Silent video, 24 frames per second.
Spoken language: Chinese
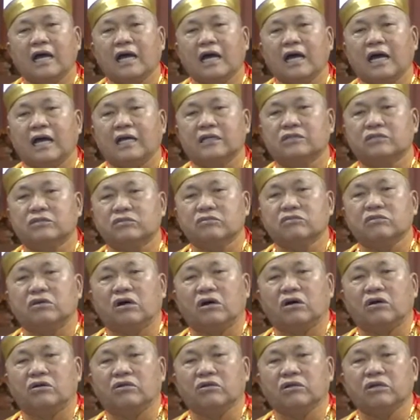啊，如
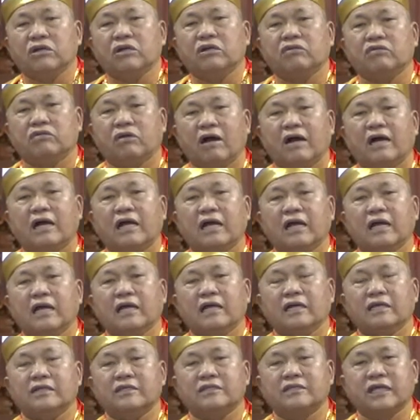何预防
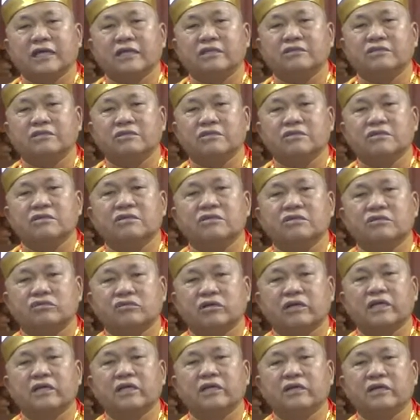先是
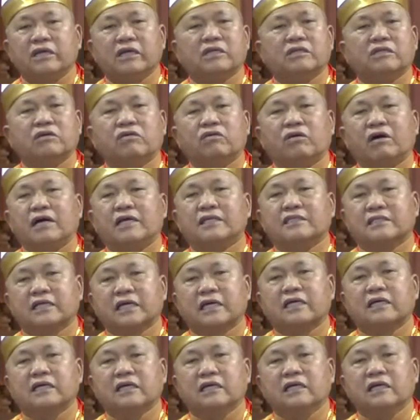罪业的发
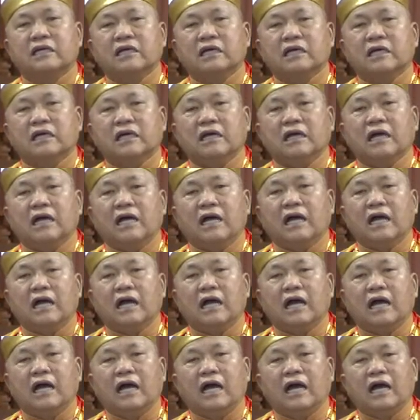生？
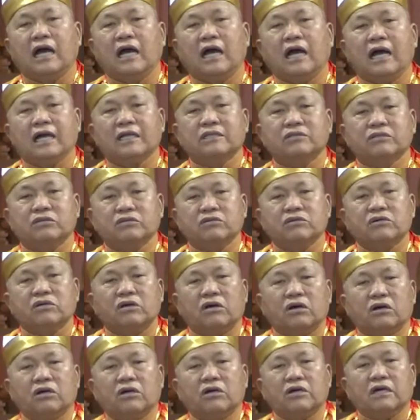啊，如
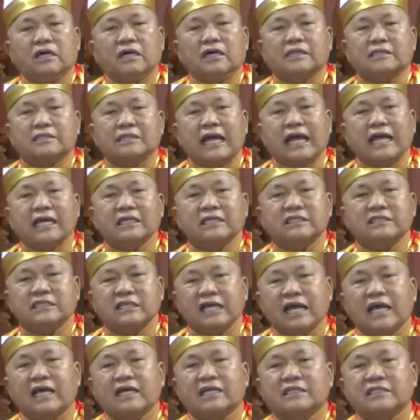何当
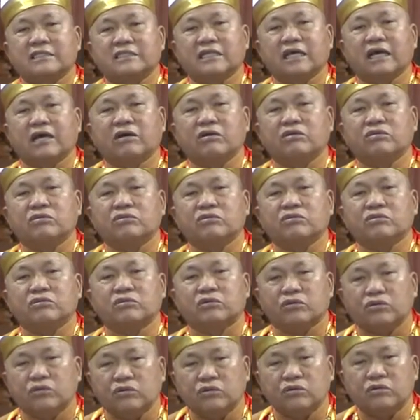下消
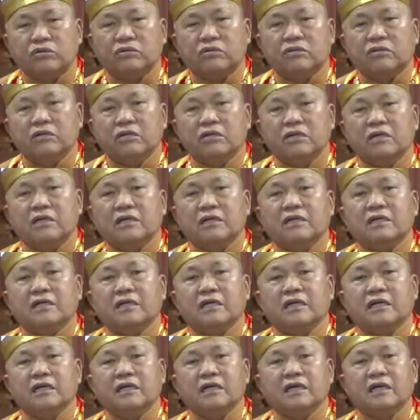除？
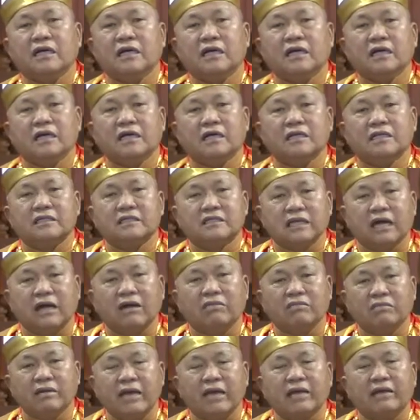
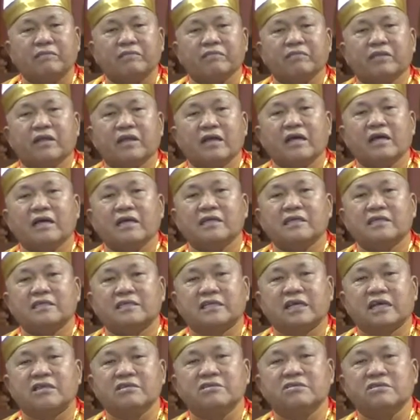消灭
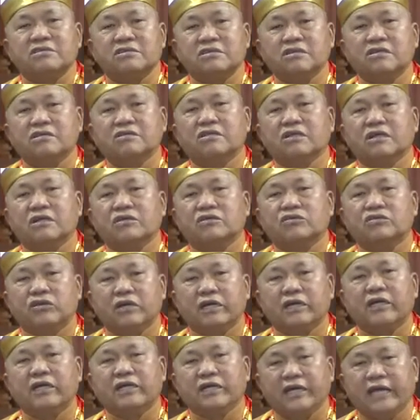先世的
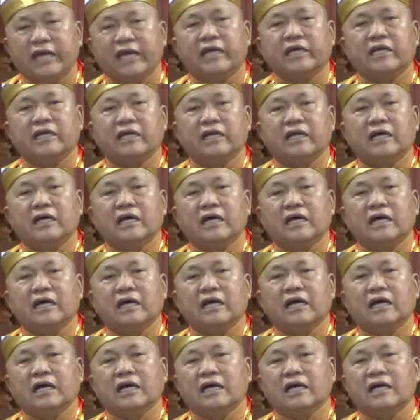罪业，
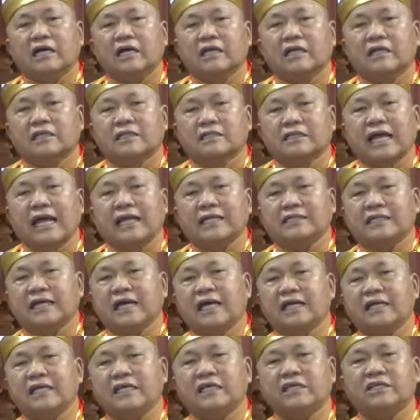大
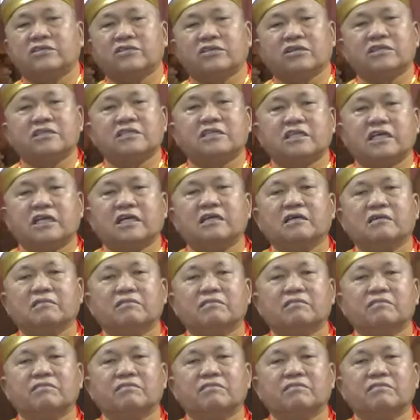家一身轻，